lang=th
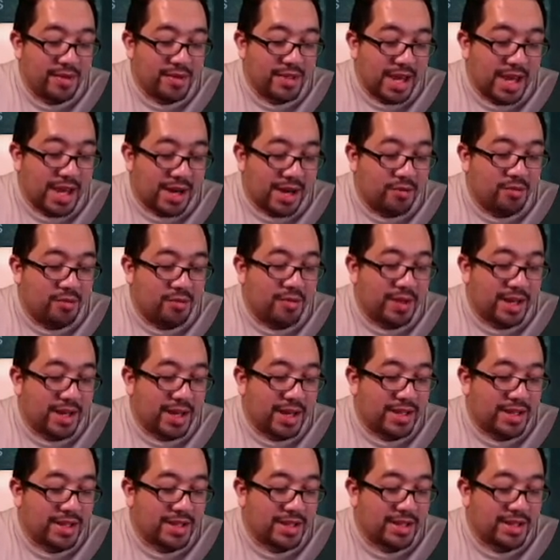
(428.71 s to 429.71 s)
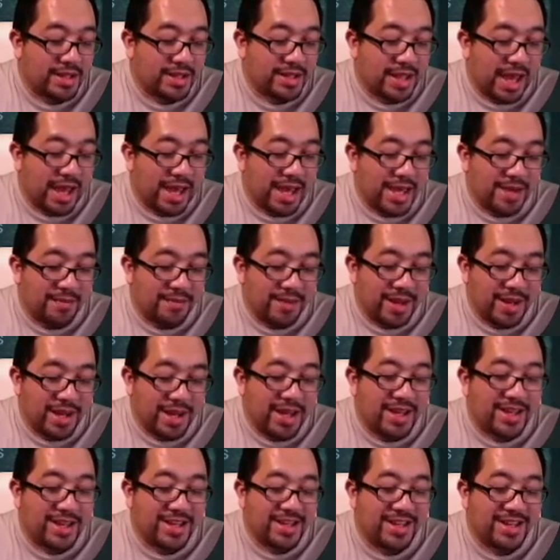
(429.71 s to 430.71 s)
อยากรู้เหมือนกันแต่ยังไม่
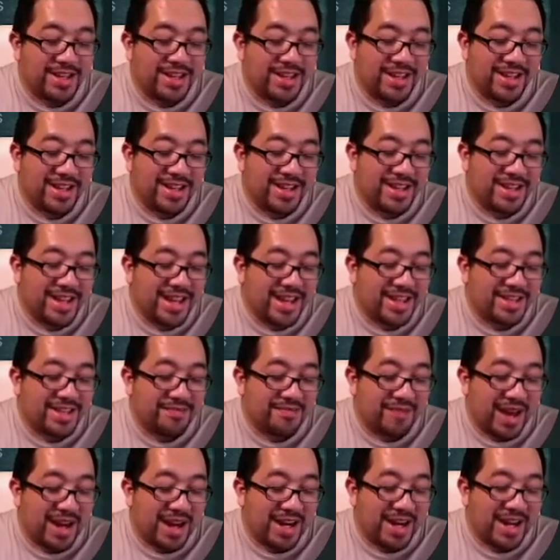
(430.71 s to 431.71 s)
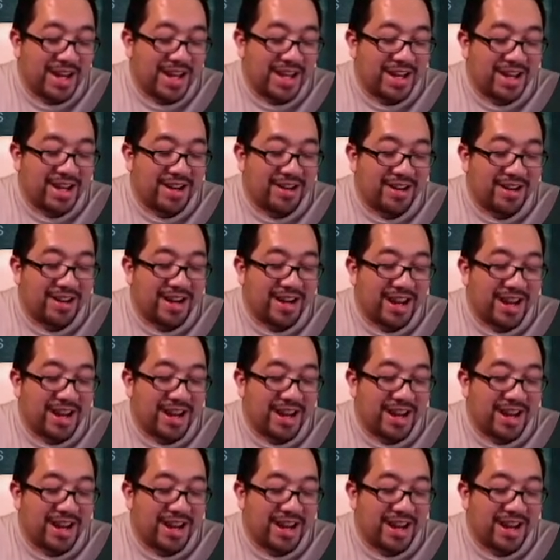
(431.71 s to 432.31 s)
ได้ได้สัมผัสนะฮะ แล้วก็ได้